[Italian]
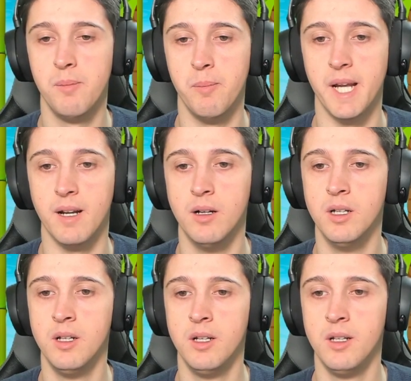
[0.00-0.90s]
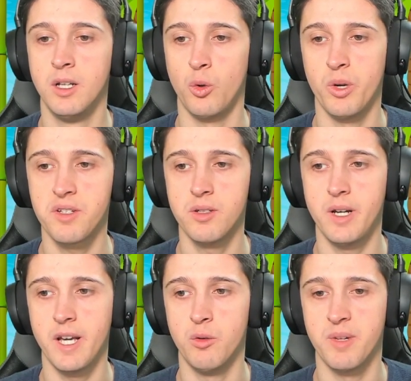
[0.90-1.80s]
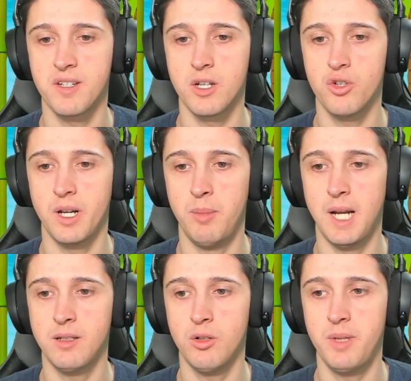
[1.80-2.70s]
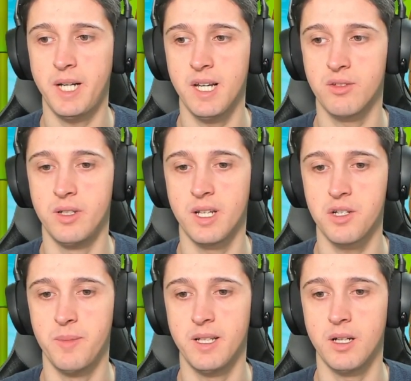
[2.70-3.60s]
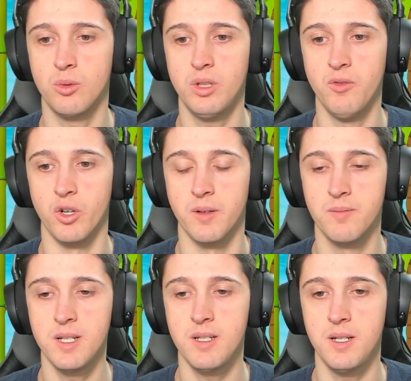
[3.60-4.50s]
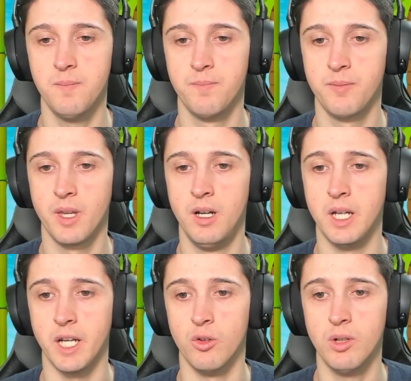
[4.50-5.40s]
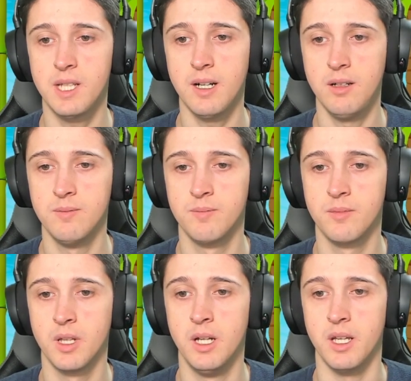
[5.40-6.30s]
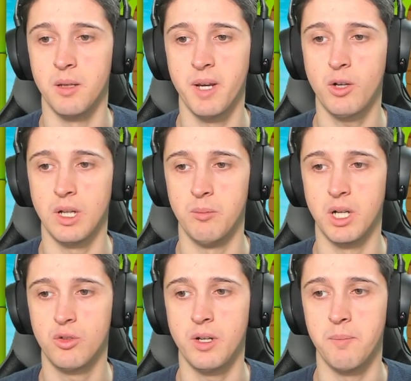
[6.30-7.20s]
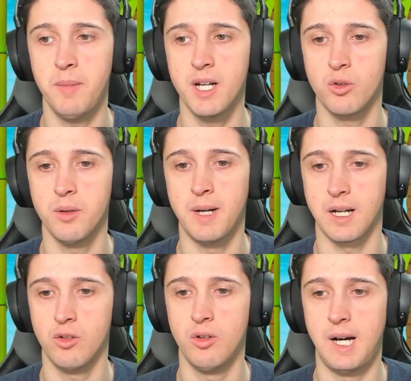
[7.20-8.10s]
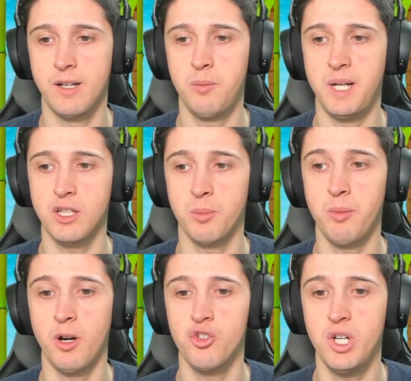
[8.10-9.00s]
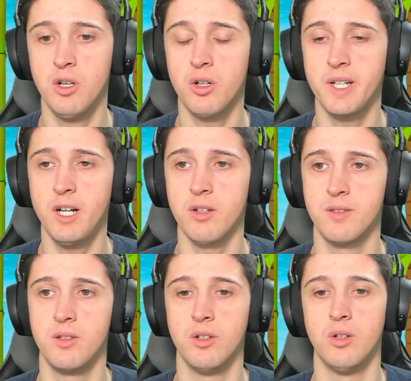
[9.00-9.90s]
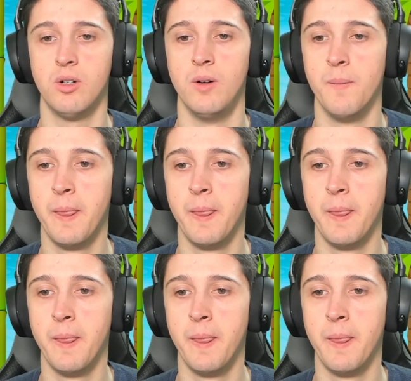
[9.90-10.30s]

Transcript: Bene. Questo era un messaggio che Blatero mi ha chiesto di trasmettere a tutti voi. Sì, sì. Inoltre, i miei collaboratori Mirko e Marco hanno aperto proprio oggi il loro negozio.